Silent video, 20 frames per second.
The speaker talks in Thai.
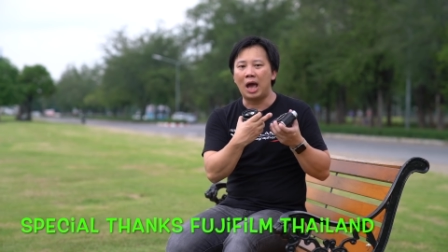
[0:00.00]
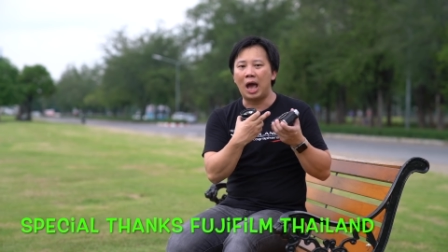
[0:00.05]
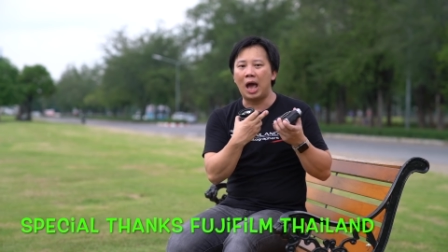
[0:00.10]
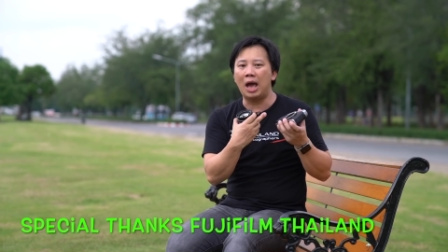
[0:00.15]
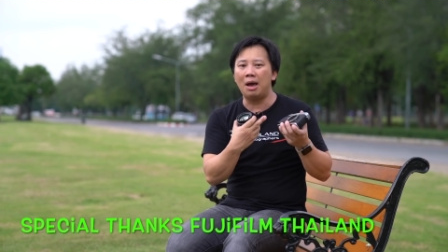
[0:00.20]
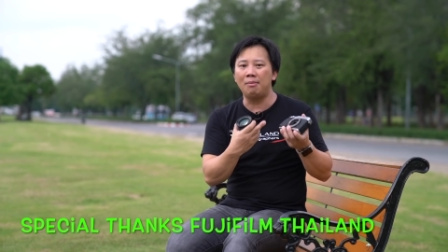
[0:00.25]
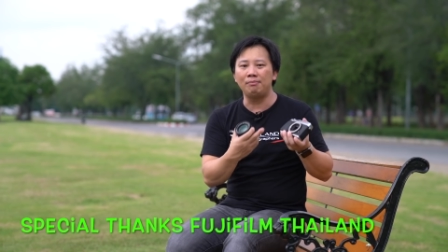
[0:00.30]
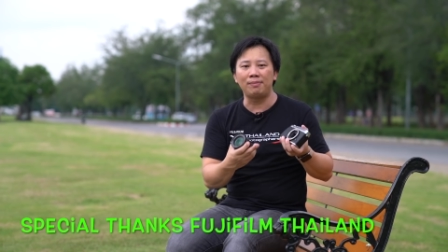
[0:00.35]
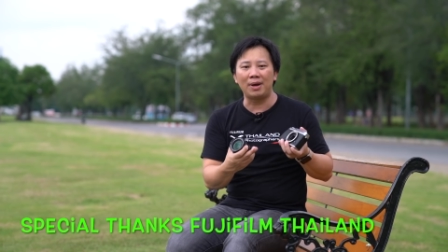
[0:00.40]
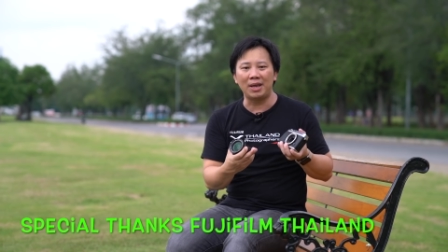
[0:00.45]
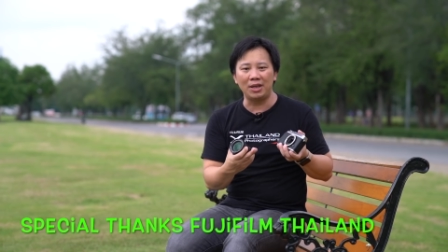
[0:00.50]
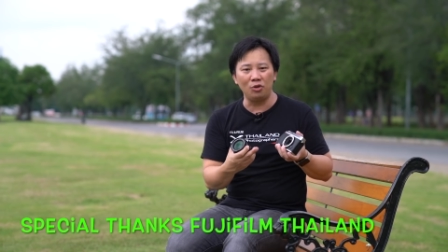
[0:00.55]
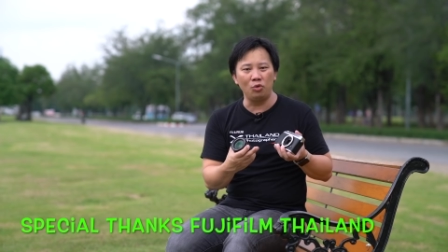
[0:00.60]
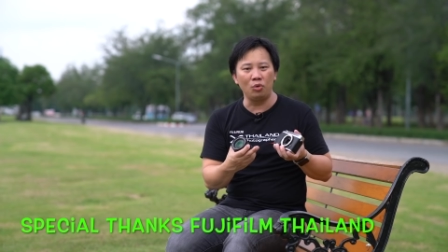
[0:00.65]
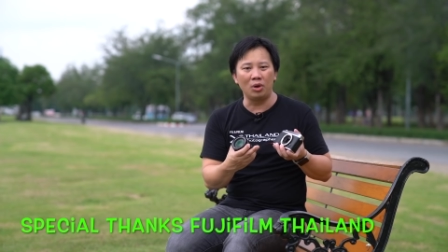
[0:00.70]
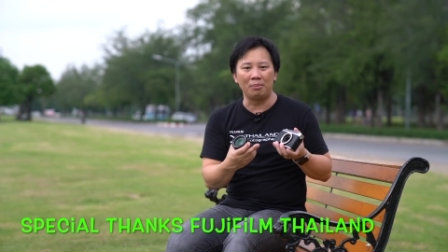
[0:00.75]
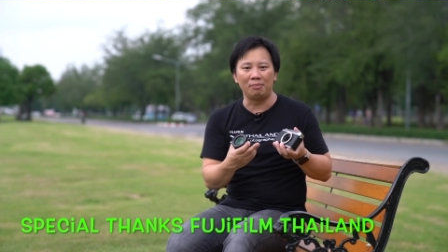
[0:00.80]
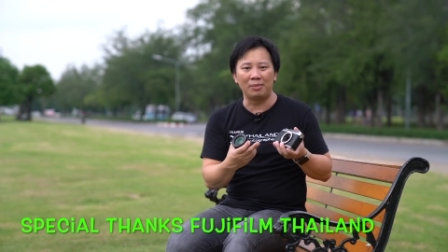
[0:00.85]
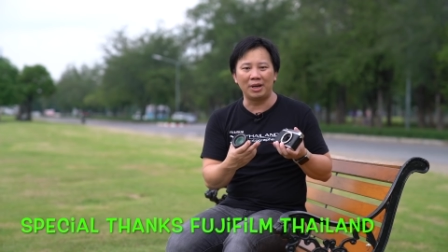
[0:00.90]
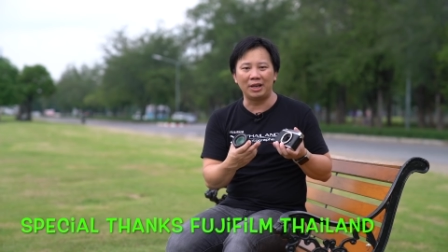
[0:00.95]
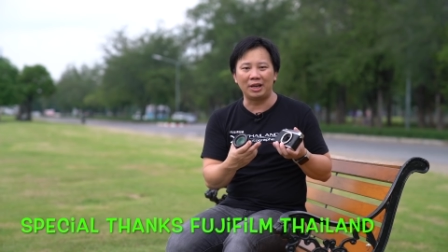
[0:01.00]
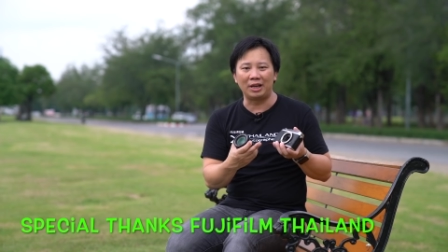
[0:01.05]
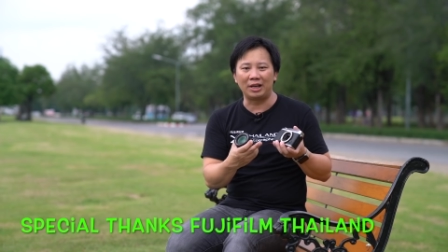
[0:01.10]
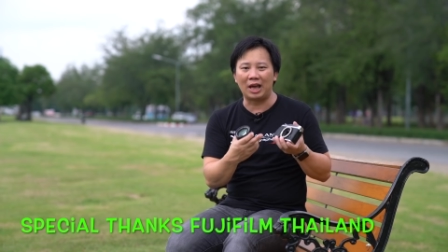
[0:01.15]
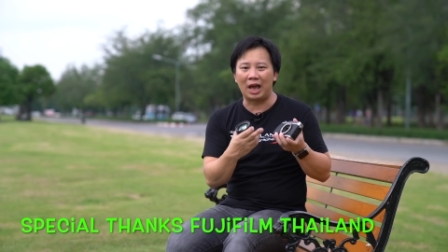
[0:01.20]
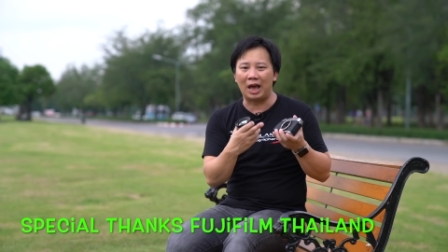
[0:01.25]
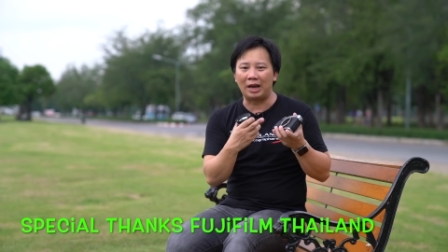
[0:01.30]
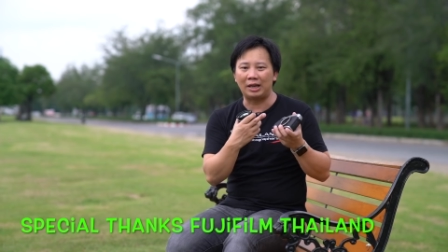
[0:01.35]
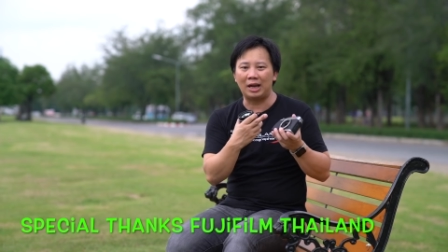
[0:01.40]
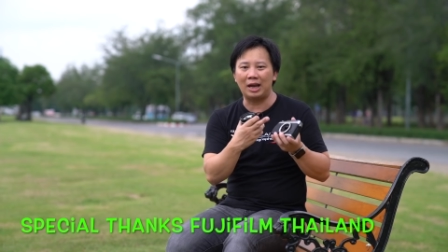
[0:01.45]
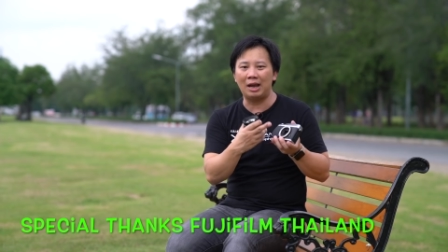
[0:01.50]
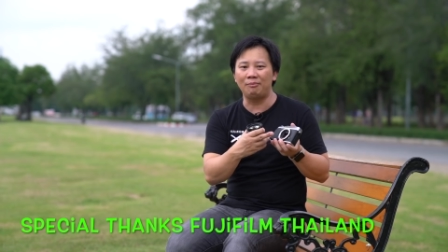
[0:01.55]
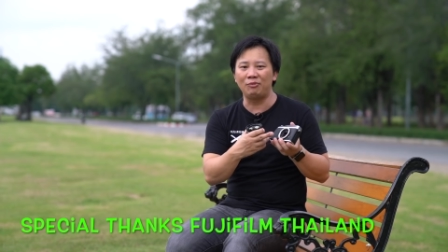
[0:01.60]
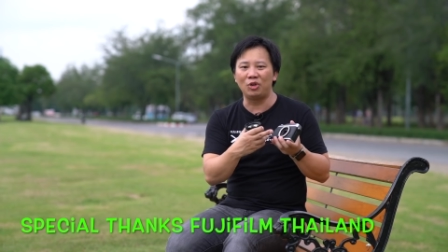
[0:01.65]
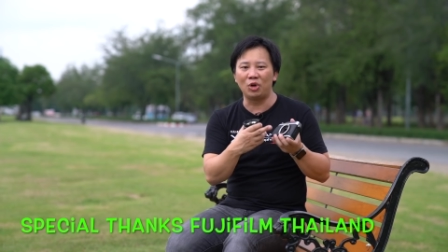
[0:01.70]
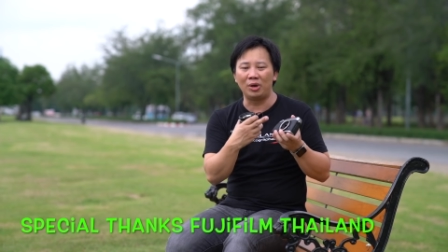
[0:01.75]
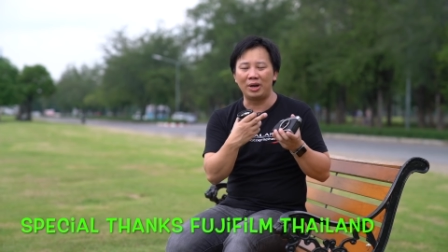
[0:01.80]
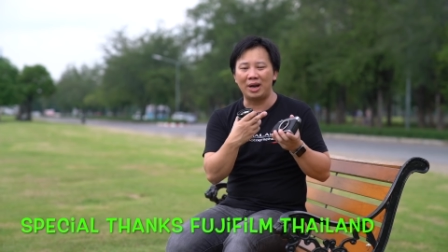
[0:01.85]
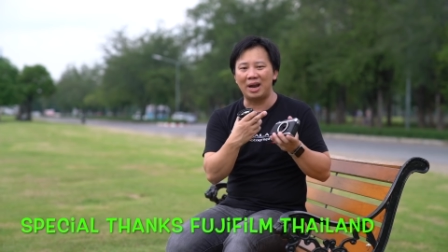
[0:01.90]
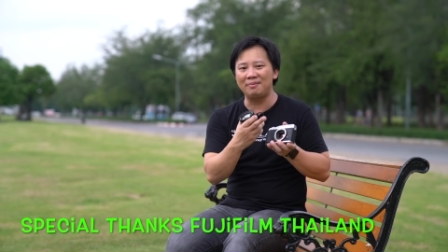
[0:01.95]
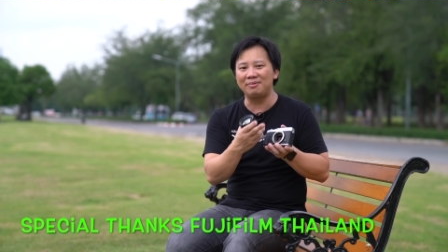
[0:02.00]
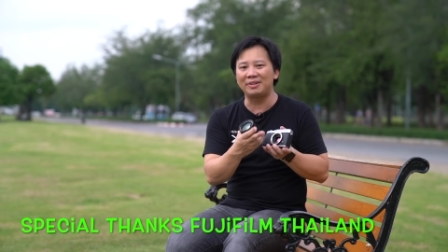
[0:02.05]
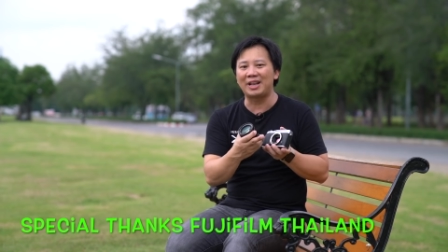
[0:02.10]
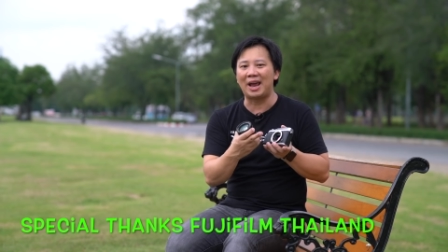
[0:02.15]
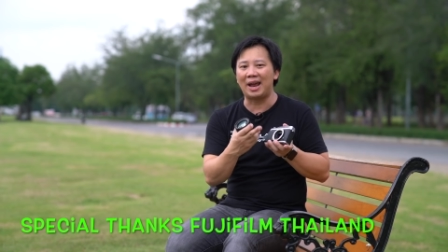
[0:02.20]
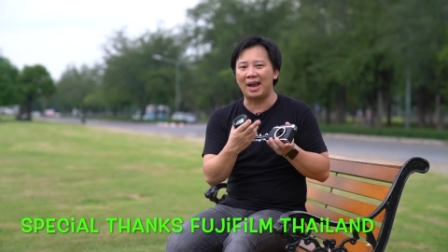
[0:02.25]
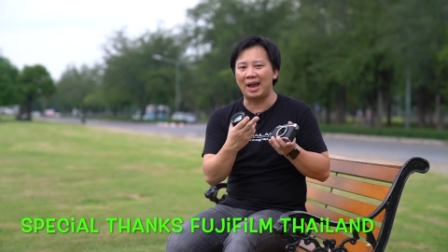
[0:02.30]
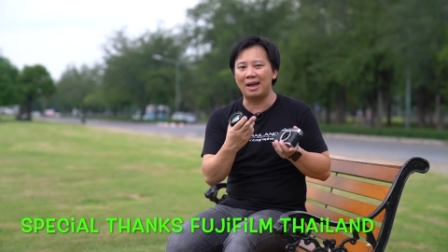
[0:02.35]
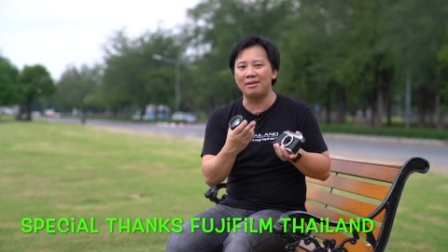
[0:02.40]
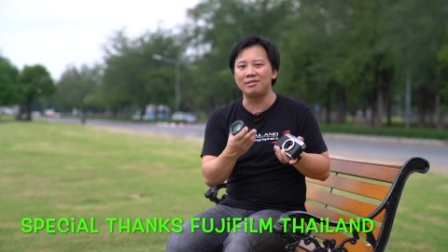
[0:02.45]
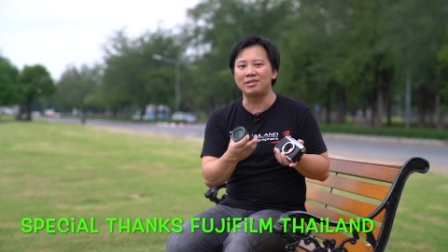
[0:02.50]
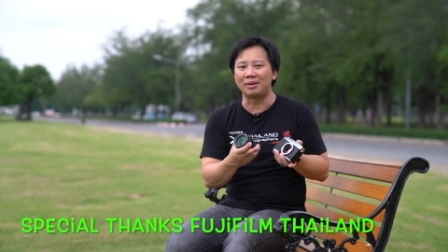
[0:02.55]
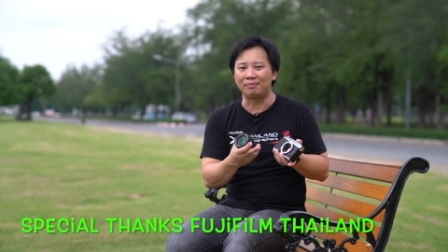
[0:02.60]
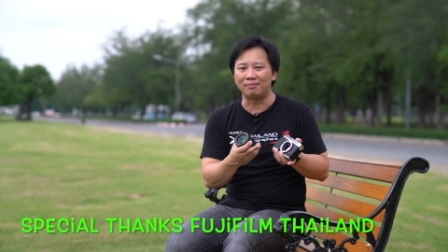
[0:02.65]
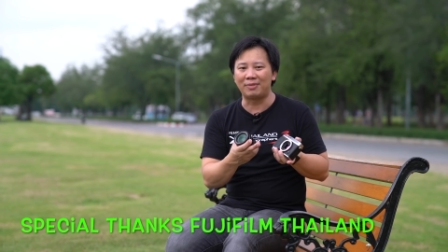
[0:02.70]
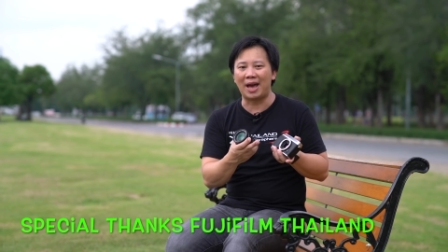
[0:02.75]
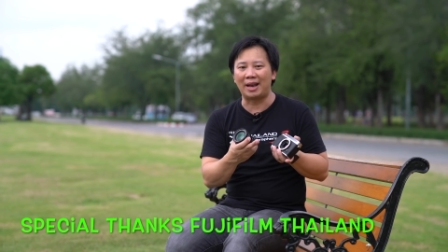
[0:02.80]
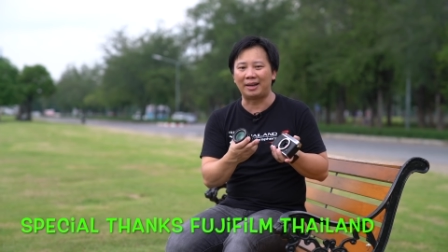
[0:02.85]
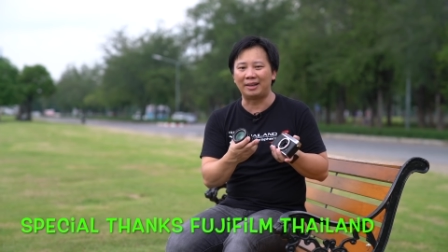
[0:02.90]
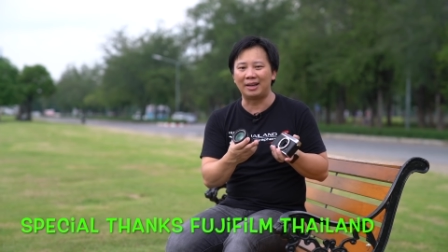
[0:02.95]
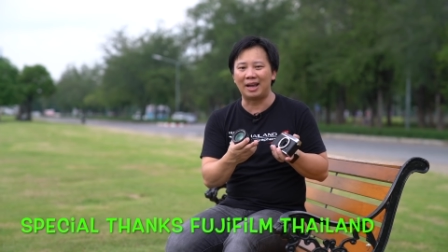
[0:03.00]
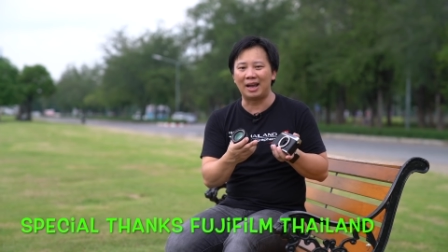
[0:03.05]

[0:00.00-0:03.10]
ห้ามไปยุ่งกับมันเด็ดขาดห้ามโดนห้าม แตะห้ามสัมผัส